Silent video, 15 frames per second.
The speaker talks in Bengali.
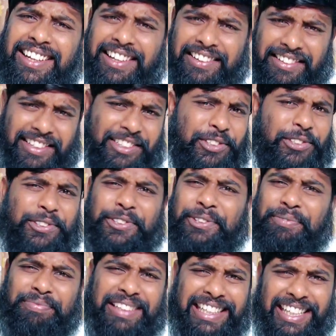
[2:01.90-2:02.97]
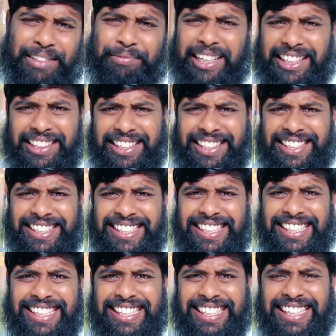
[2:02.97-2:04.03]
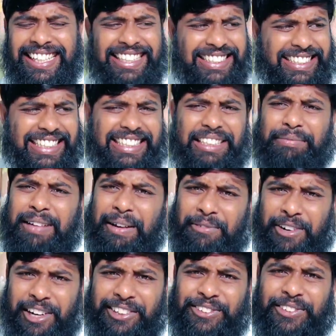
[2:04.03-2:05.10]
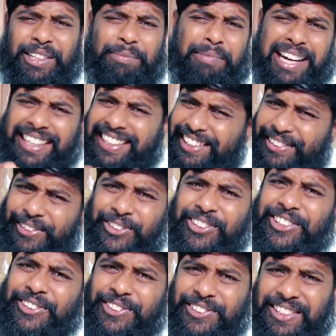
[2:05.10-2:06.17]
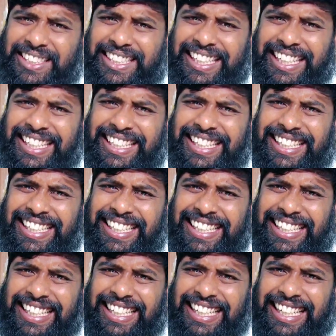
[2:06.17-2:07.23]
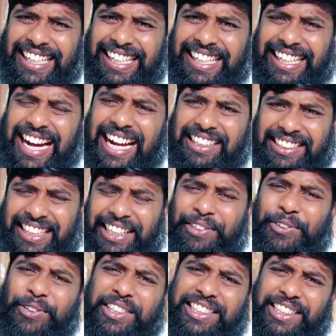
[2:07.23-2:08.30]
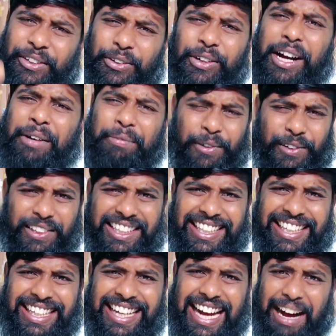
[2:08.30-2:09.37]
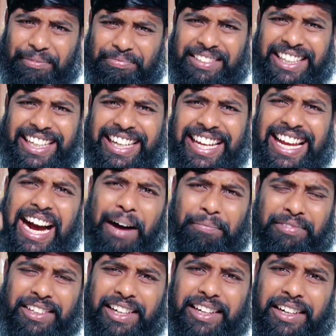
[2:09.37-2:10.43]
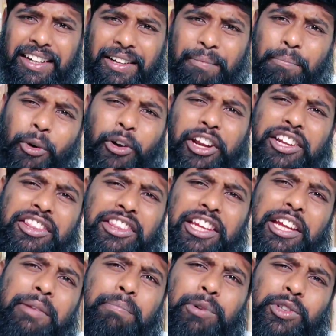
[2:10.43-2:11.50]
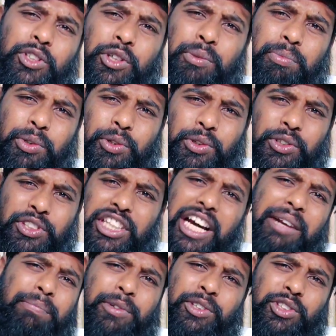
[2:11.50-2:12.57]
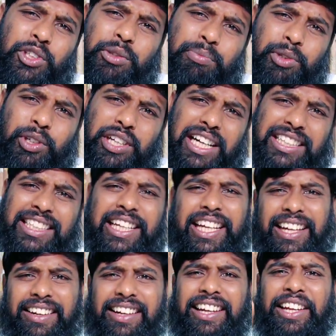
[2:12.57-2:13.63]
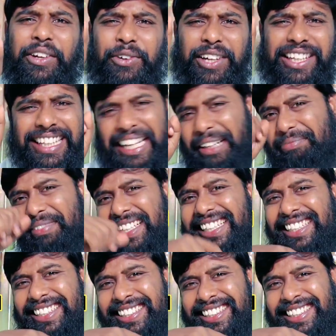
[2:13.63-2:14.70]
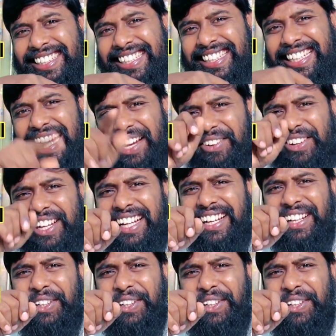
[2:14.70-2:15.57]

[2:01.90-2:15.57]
কীটনাশক কোম্পানির মালিক যেটা ব্যবহার করে মাটির ক্ষতি হচ্ছে আর যেই ক্ষতিটা হওয়ার ফলে আপনি আপনার পরের তিন প্রজন্ম চার প্রজন্মর কাছে ঋণী হয়ে থাকবেন কেননা